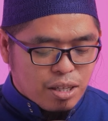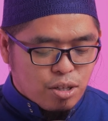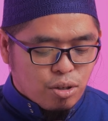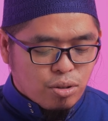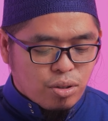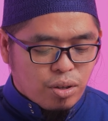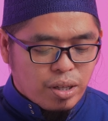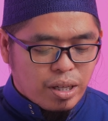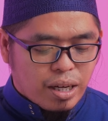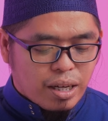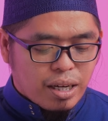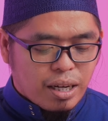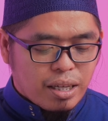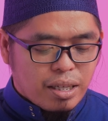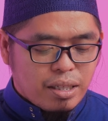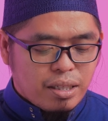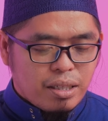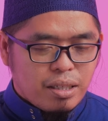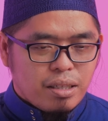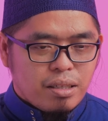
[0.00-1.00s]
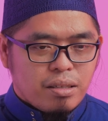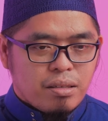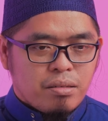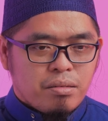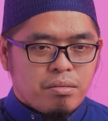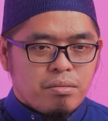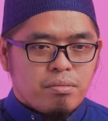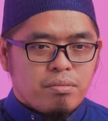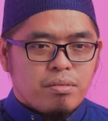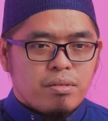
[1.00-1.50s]
Ada contoh yang
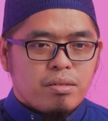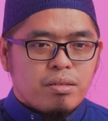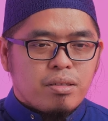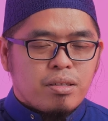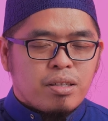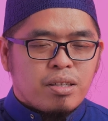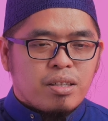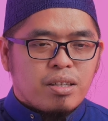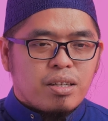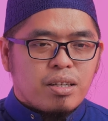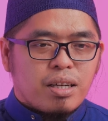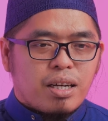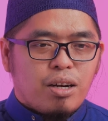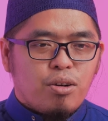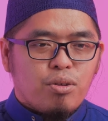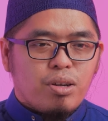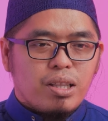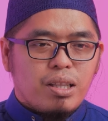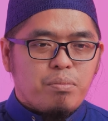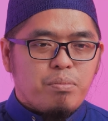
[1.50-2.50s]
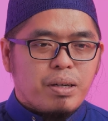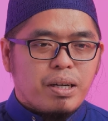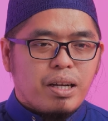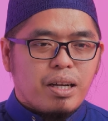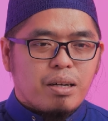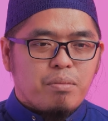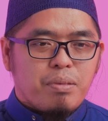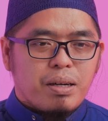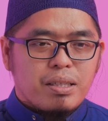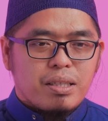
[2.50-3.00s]
lain, kalau
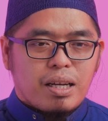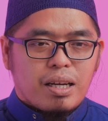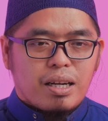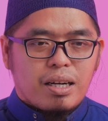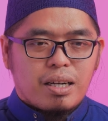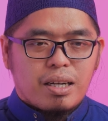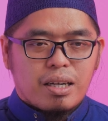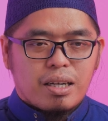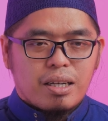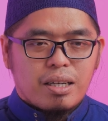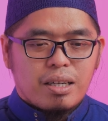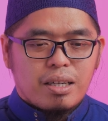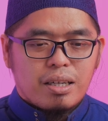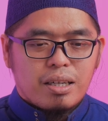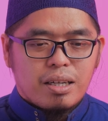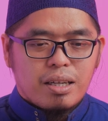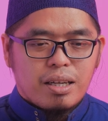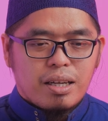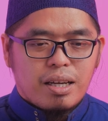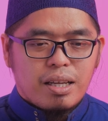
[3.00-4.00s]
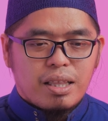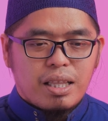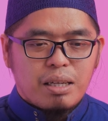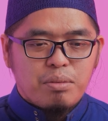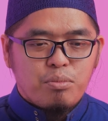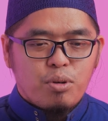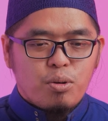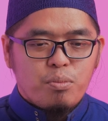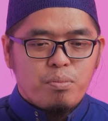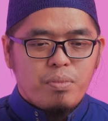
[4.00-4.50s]
kita pergi ke pasar,
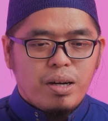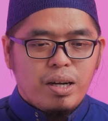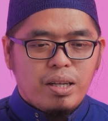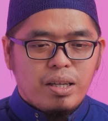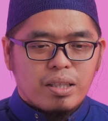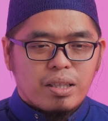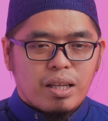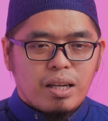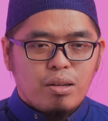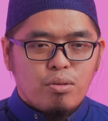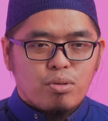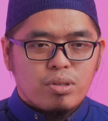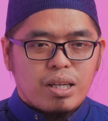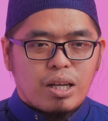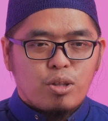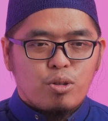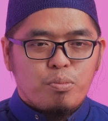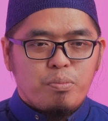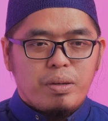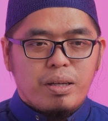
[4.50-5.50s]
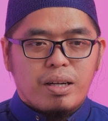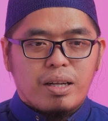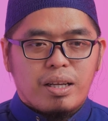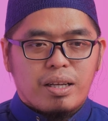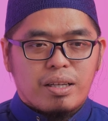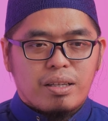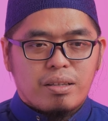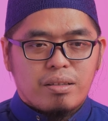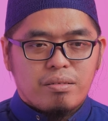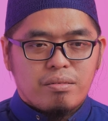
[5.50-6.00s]
kita mau beli telur satu
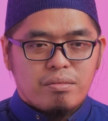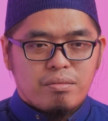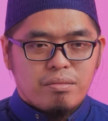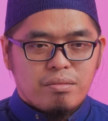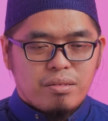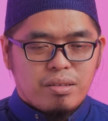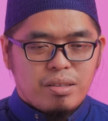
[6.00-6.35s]
piring